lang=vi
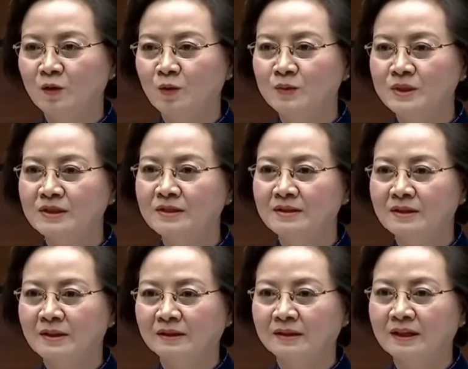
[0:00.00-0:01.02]
bị cũng chưa
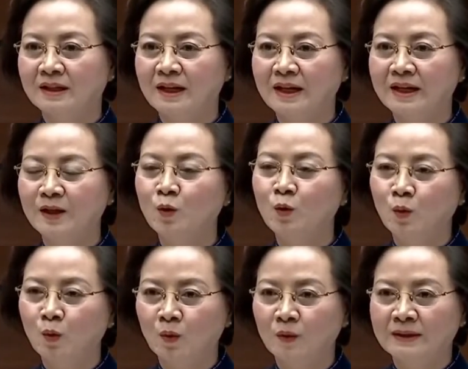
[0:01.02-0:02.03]
được thật là đầy
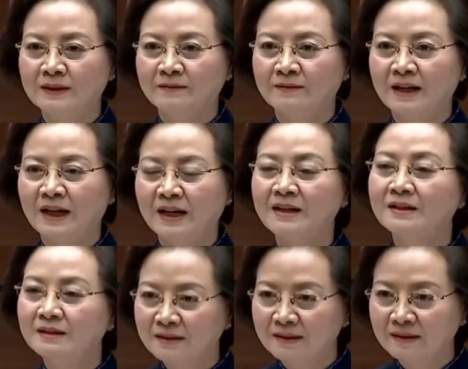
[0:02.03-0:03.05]
đủ và
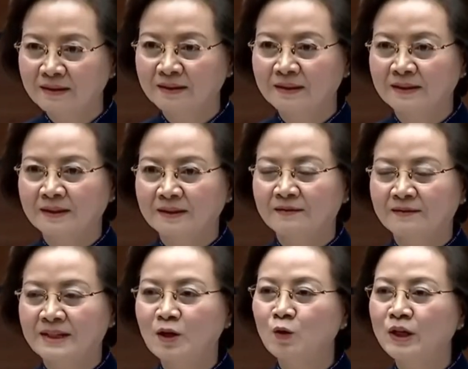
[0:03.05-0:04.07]
căn cơ.
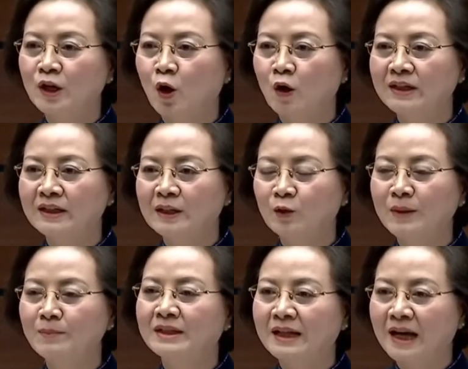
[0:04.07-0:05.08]
Và sau khi có cái nghị quyết